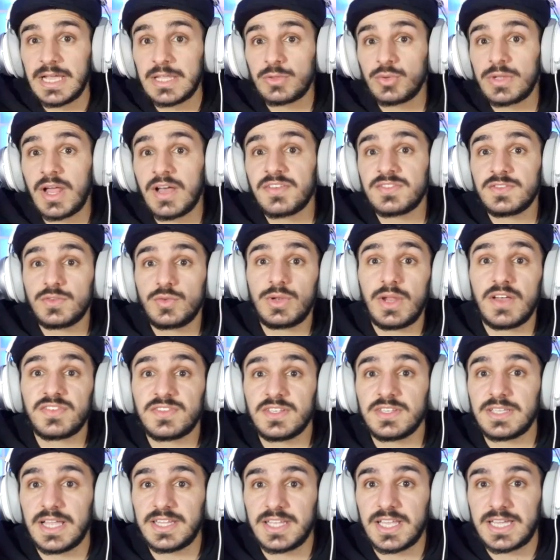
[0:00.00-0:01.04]
Ja, du darfst, du
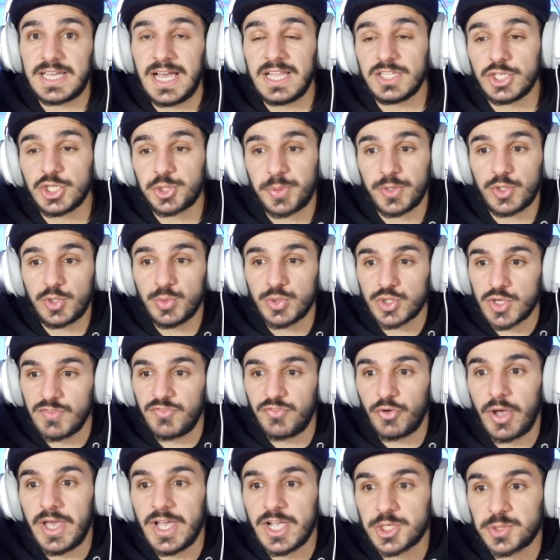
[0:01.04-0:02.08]
darfst nicht an den Kanten springen, du musst
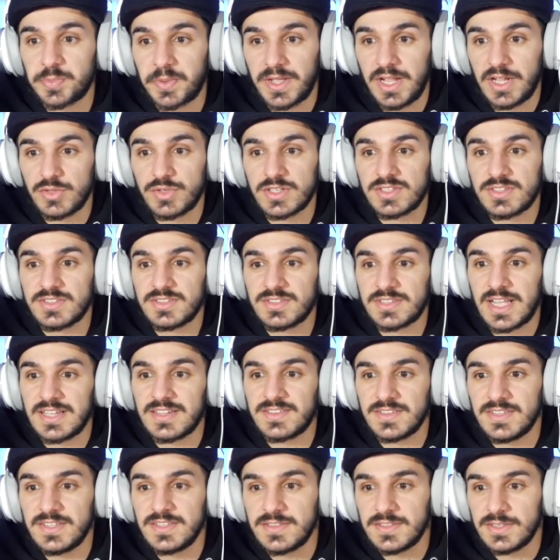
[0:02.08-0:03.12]
schon Feuer springen. Also das ist
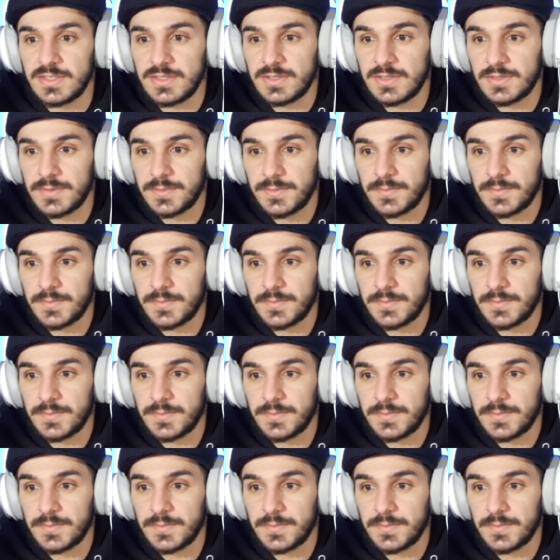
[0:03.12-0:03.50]
ganz easy.